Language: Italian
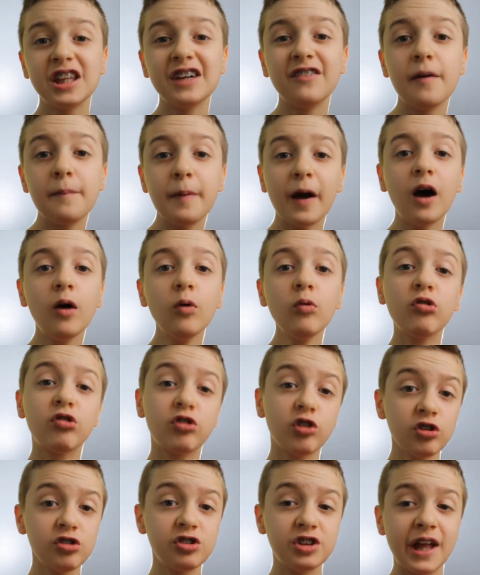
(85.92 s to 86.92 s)
serve però un
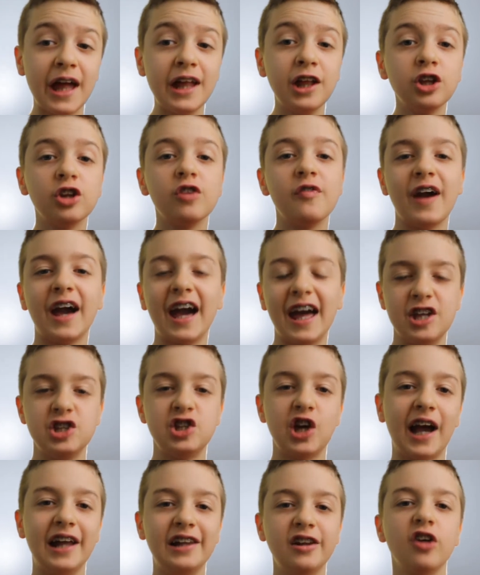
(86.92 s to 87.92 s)
sostegno dove
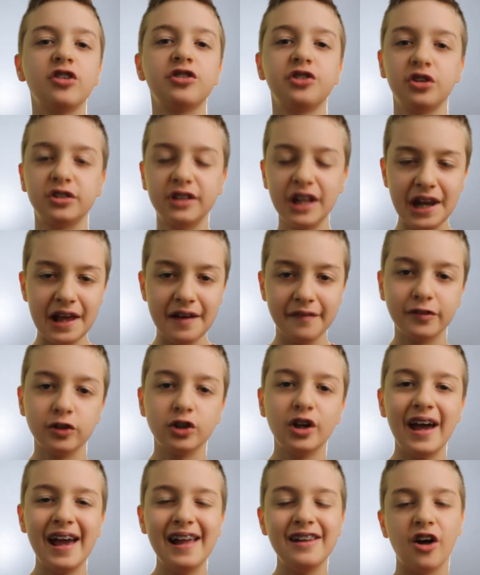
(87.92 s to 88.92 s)
reggere il nostro
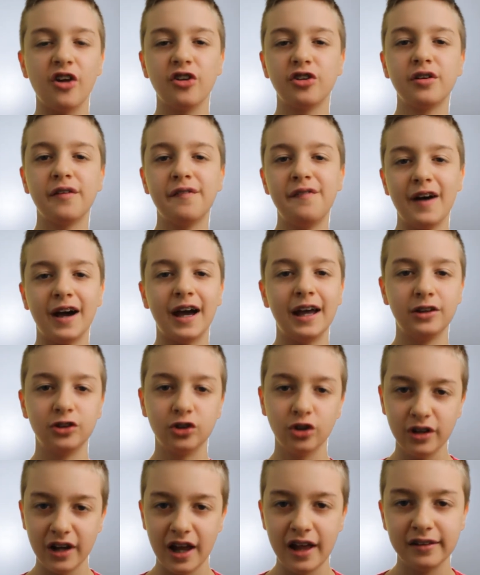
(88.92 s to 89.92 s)
telefono e il nostro
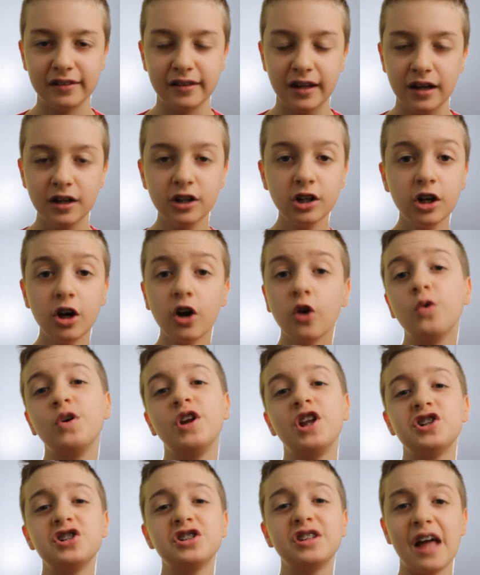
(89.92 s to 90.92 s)
faretto LED,
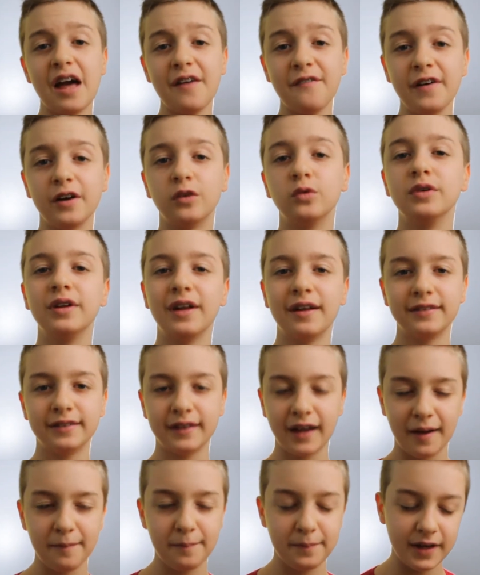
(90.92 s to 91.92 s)
quindi ci serve un
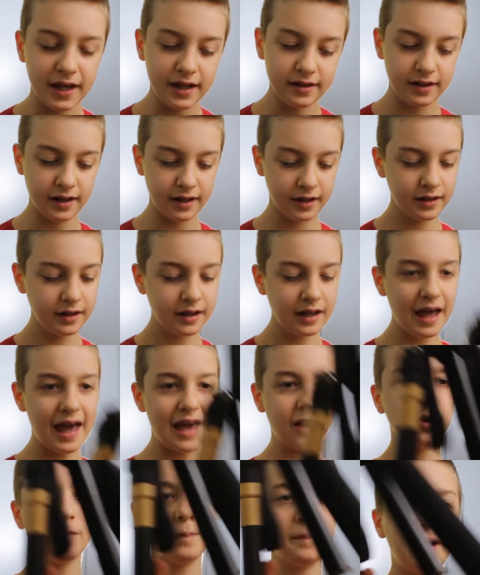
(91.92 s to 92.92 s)
treppiede.
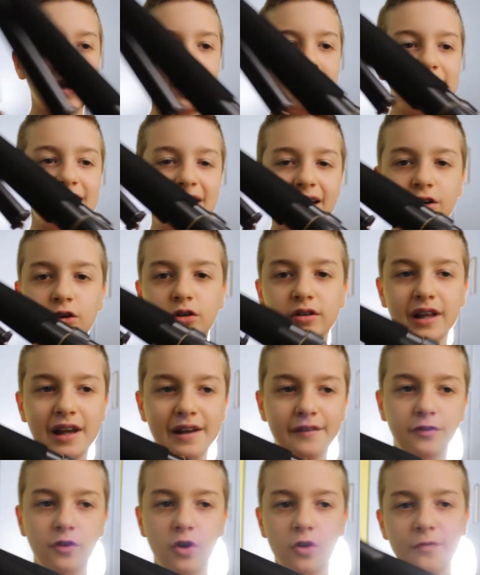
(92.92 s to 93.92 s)
Ecco, per iniziare col telefono
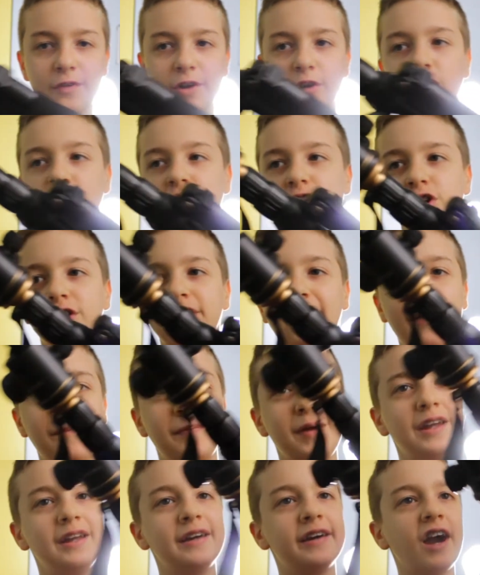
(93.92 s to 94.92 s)
telefono, non vi consiglio
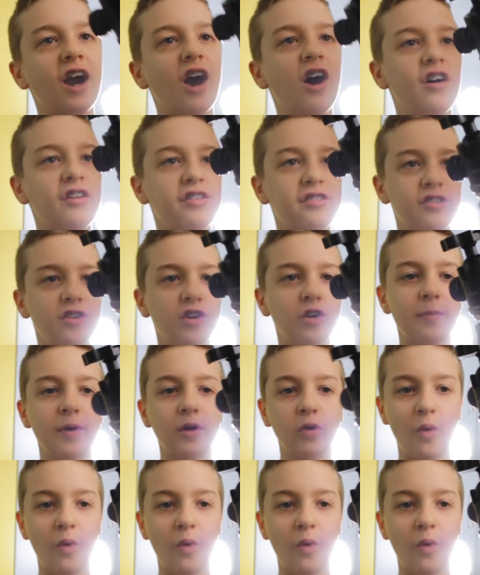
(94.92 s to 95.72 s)
treppiedi grossi come